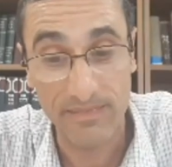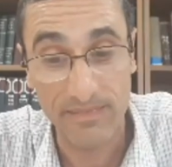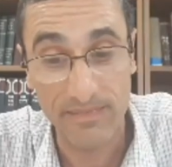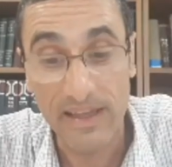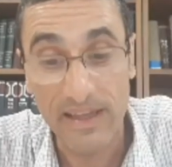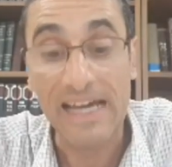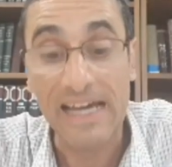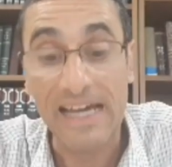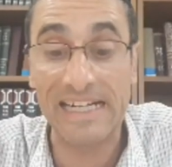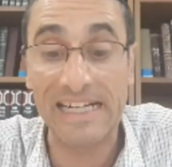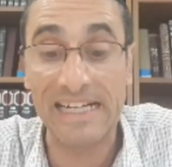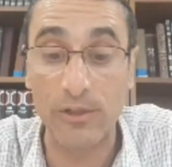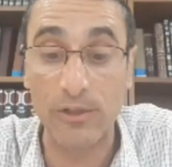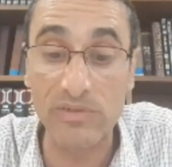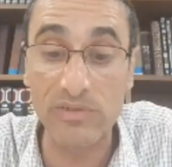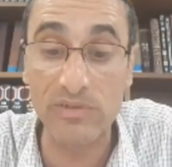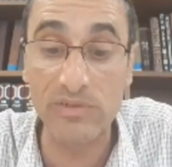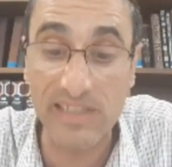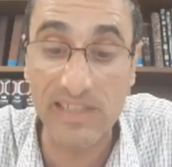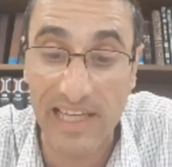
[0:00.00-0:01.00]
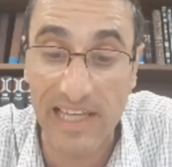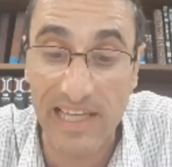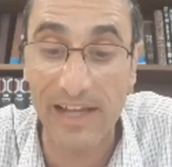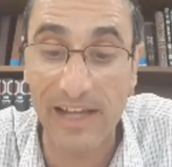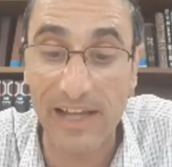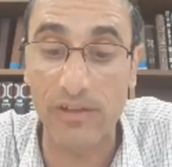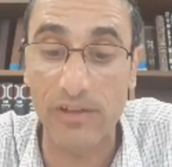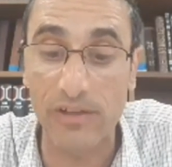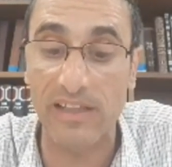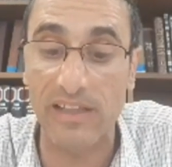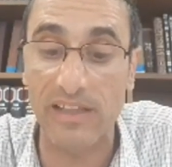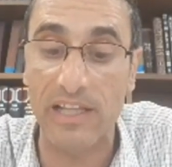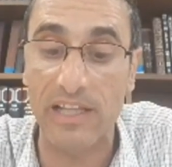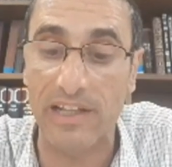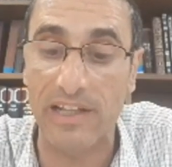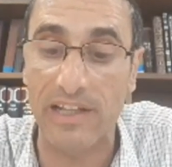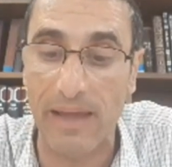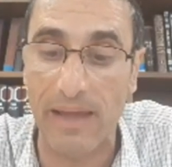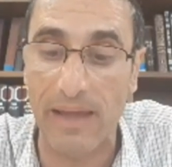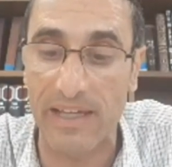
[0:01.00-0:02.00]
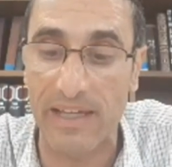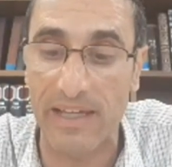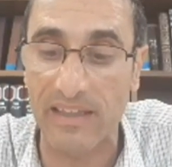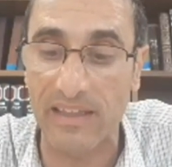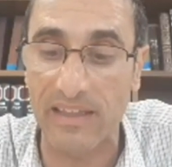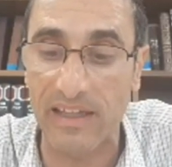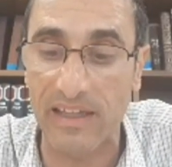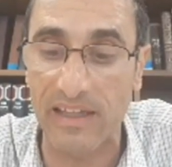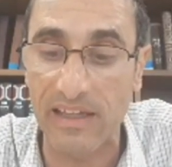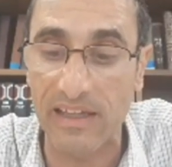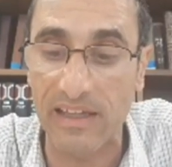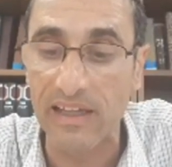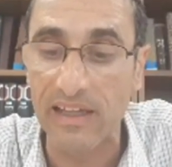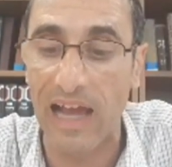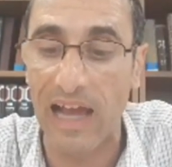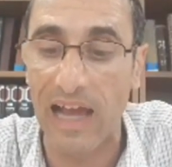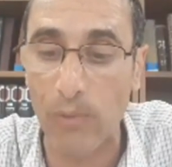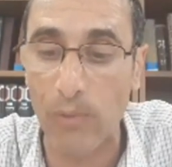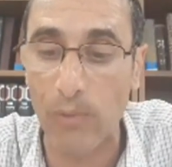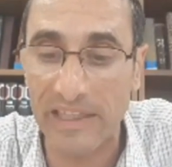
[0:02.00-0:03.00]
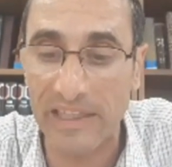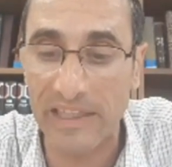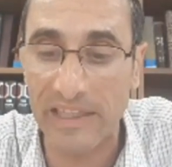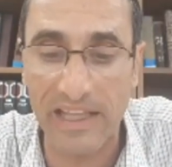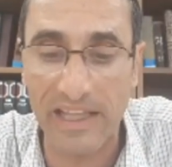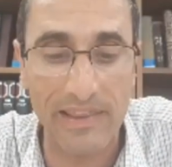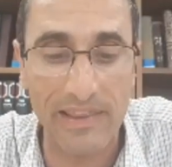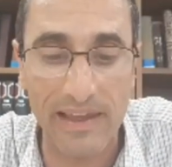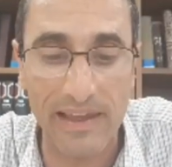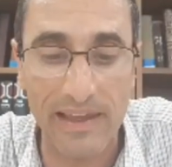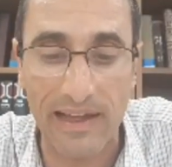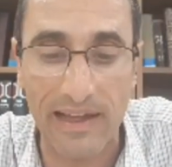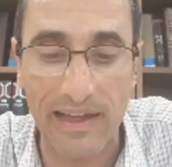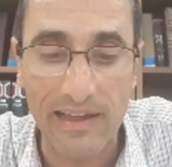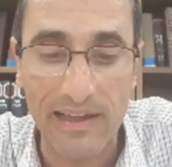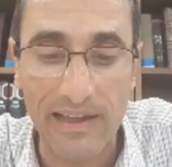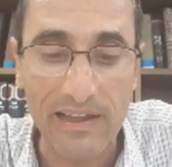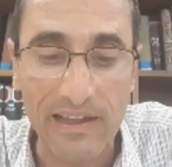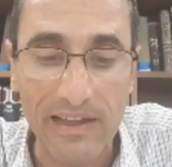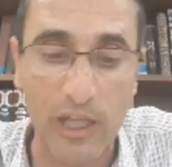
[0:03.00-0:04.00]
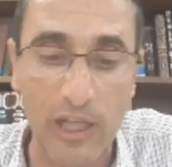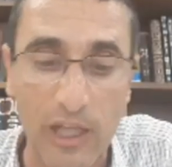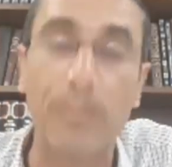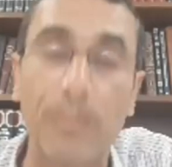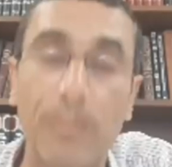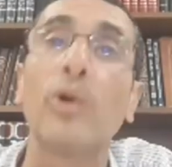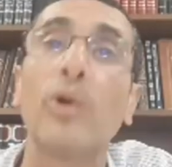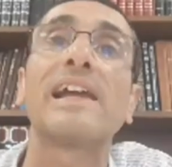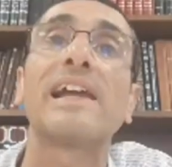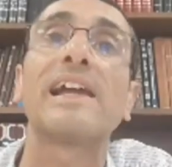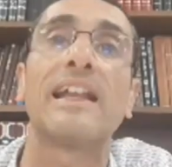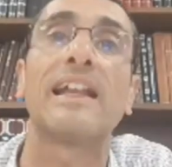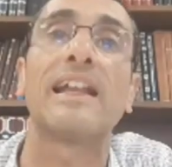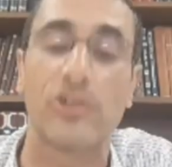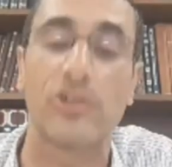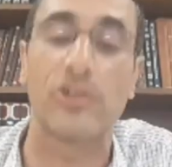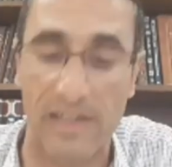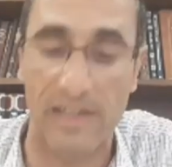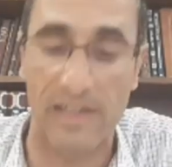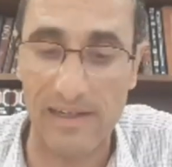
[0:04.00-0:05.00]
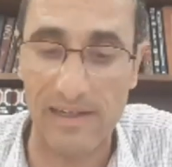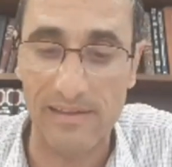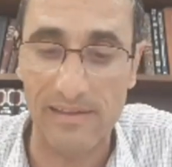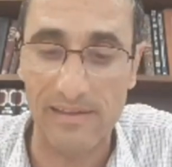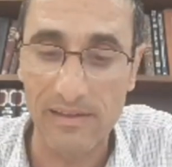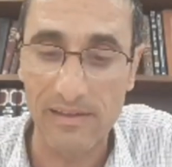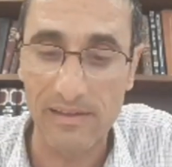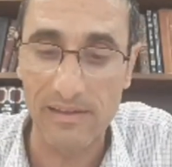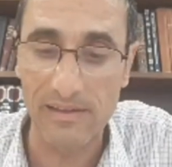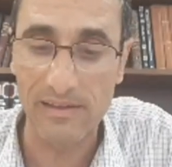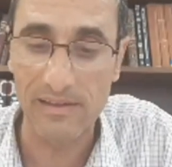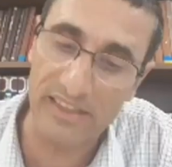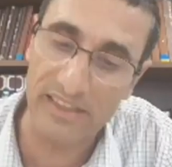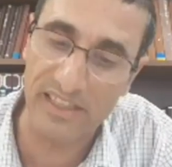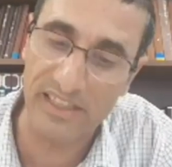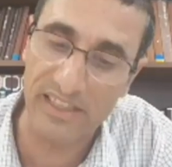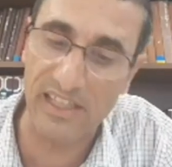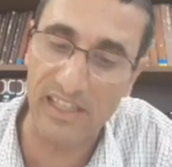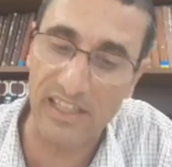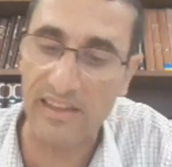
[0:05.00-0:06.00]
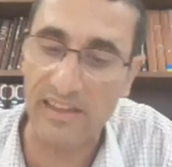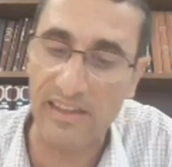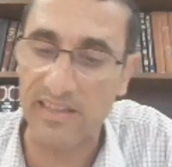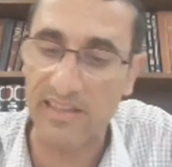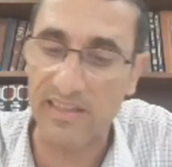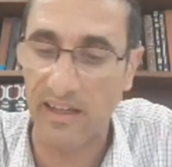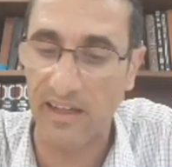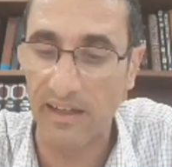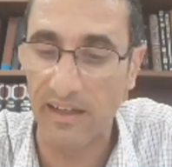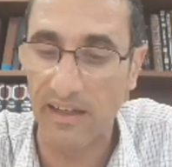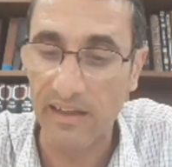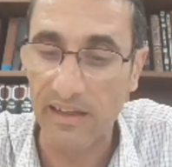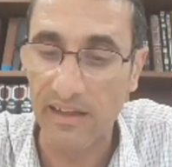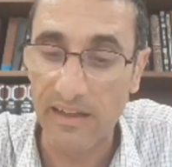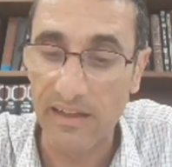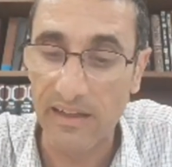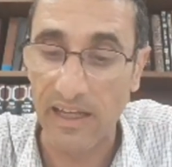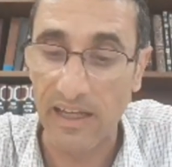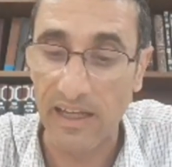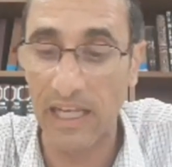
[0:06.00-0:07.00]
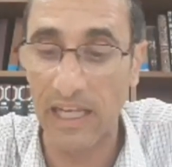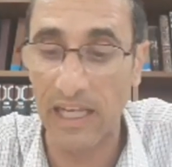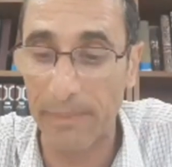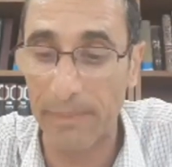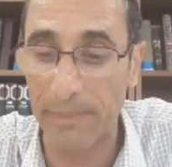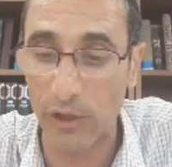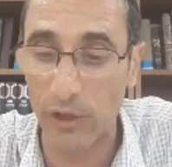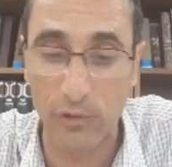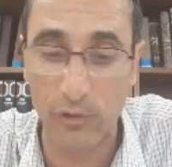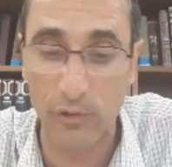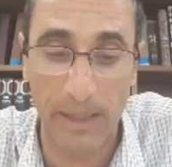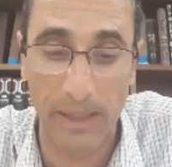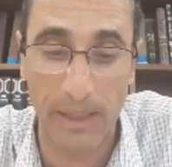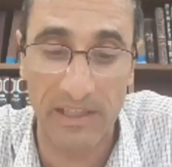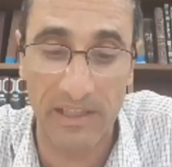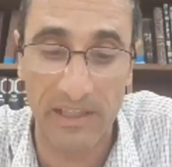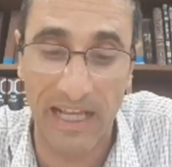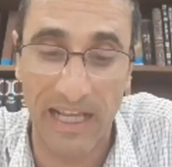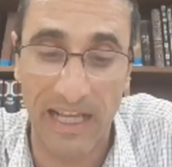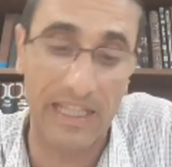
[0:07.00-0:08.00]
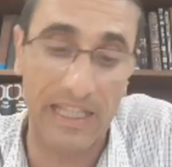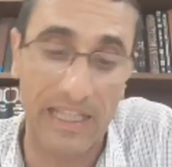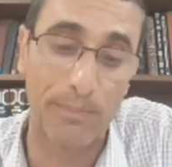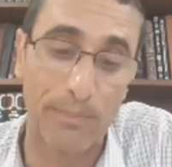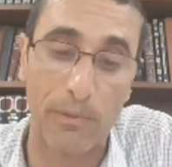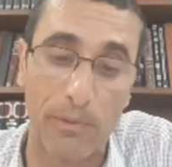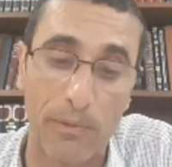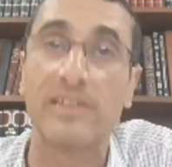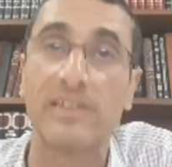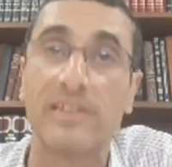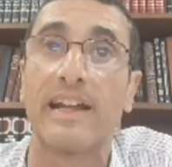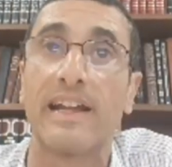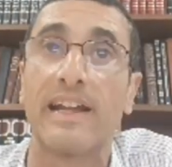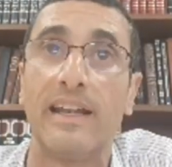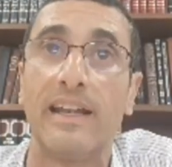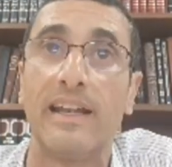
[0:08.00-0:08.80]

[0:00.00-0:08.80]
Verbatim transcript: renunciaron deliberadamente a cualquier idea que los pueda relacionar con la tierra de Israel, elemento fundamental del pueblo de Israel.